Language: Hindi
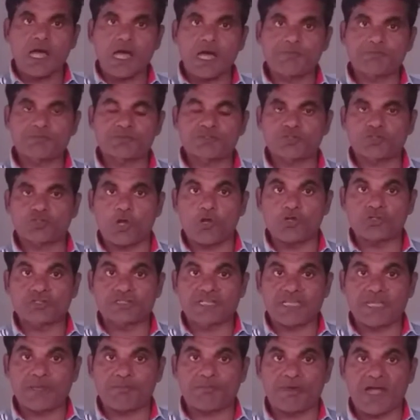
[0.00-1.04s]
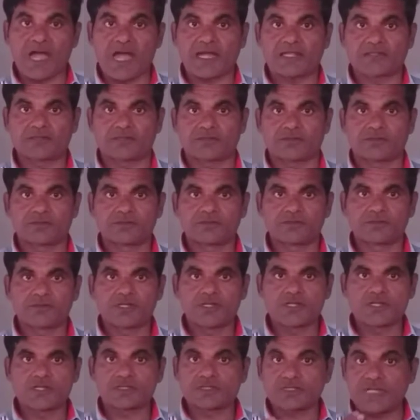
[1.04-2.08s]
आप शौच के बाद
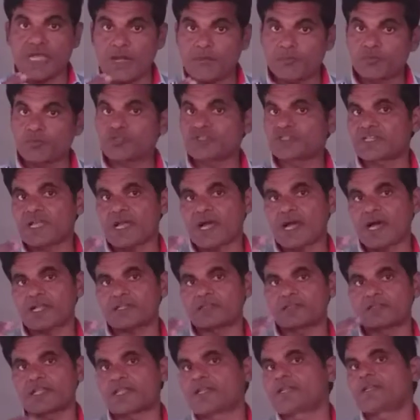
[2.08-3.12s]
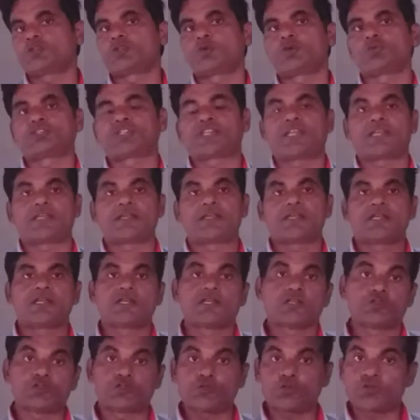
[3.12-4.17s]
साबुन से हाथ नहीं धोते
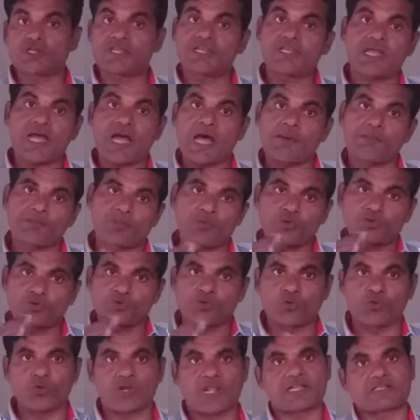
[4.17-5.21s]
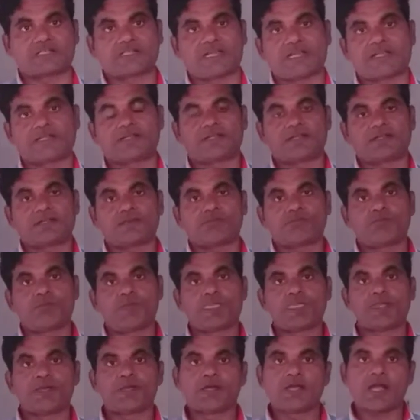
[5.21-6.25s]
जो कि आपको धोना चाहिए
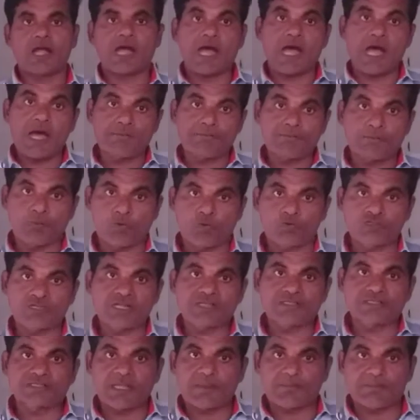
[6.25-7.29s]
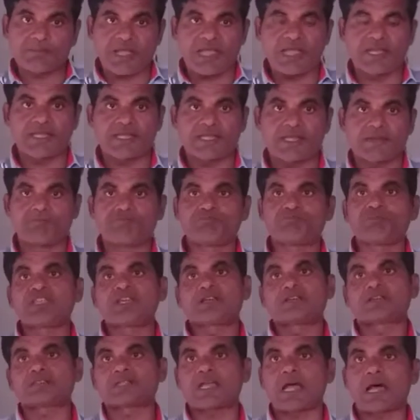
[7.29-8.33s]
आप भोजन से पहले
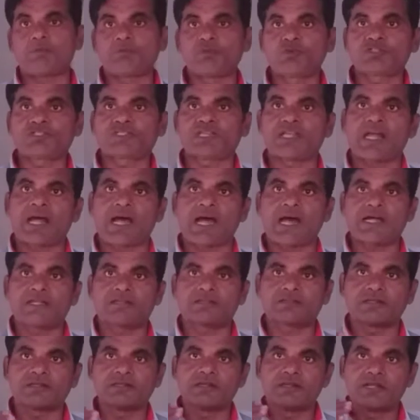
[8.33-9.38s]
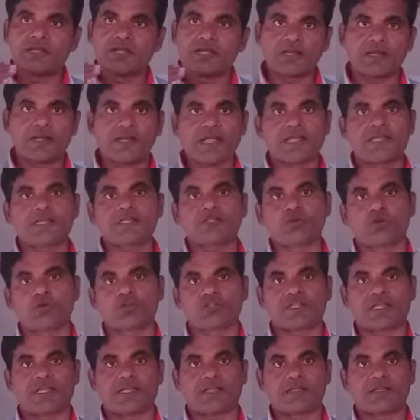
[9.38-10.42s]
साबुन से हाथ नहीं
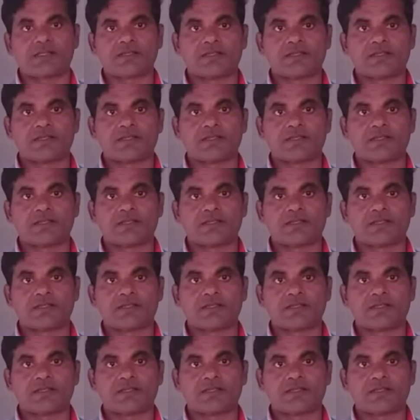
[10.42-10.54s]
धोते